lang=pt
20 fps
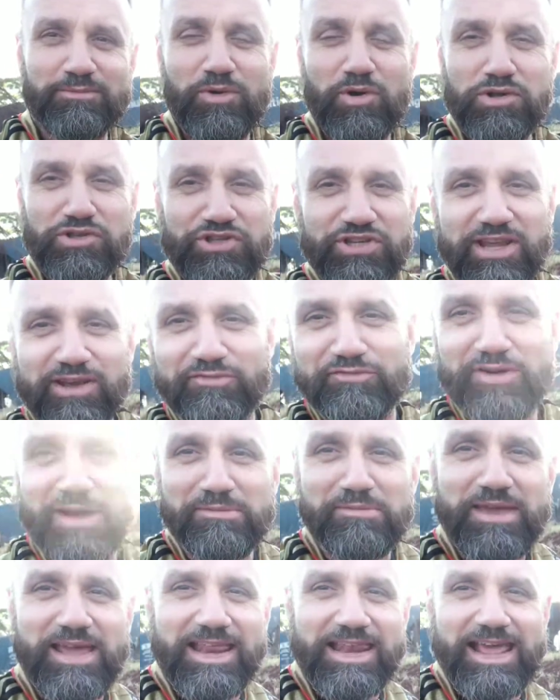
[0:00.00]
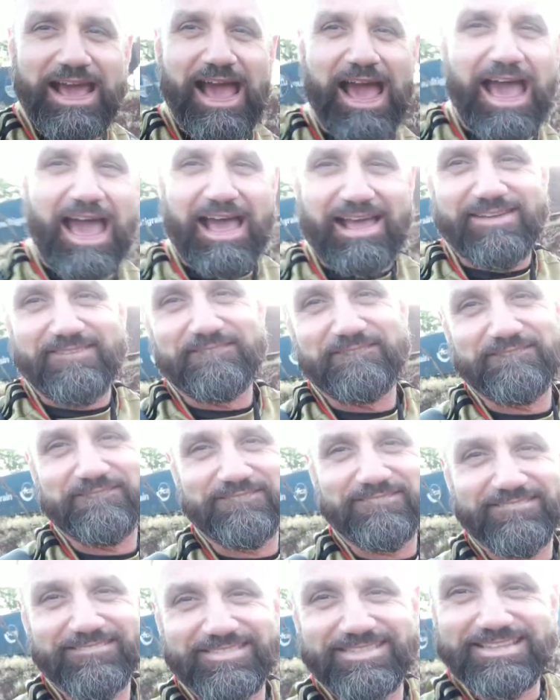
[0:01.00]
Bom dia, família!
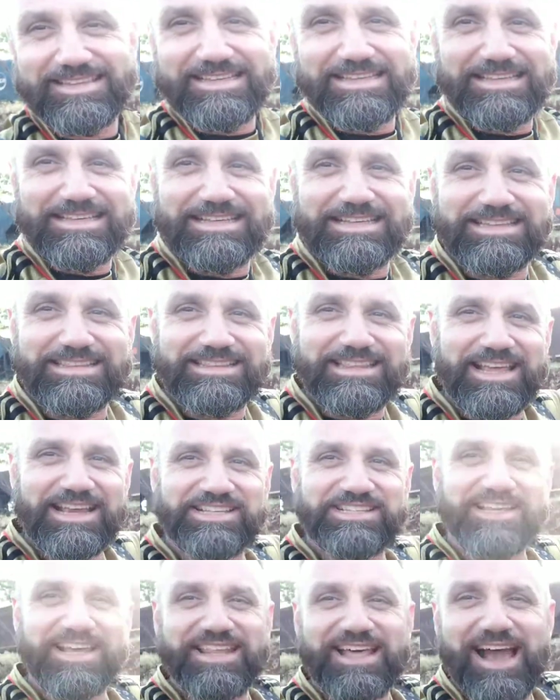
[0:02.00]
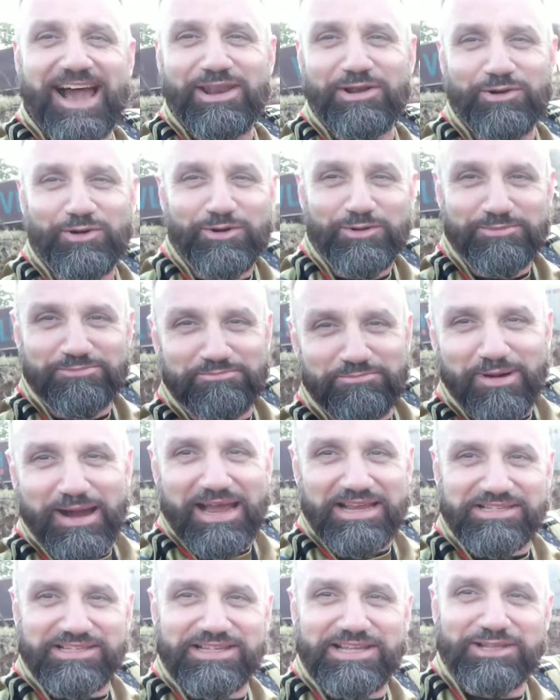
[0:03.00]
Tem cenário
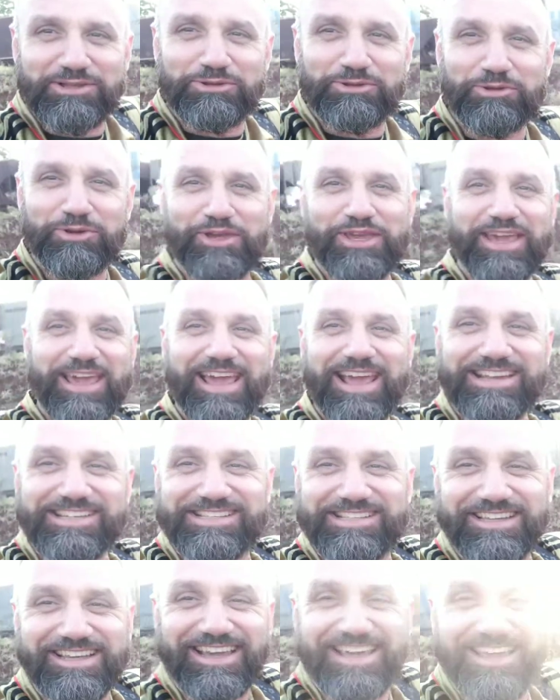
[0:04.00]
mais lindo do que esse?